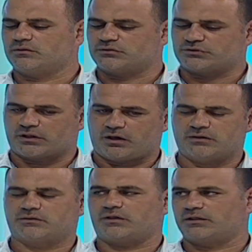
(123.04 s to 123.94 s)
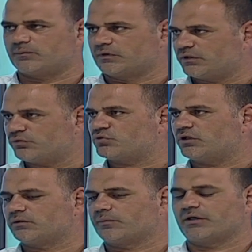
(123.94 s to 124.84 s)
işte alt kademeden üst
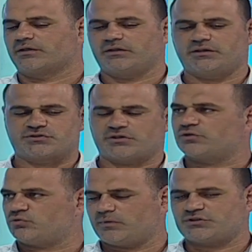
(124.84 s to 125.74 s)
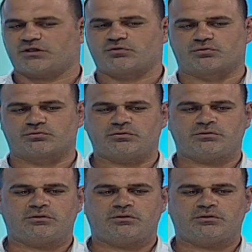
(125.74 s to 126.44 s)
kademeye kadar yetiştik. En son başkan olduk.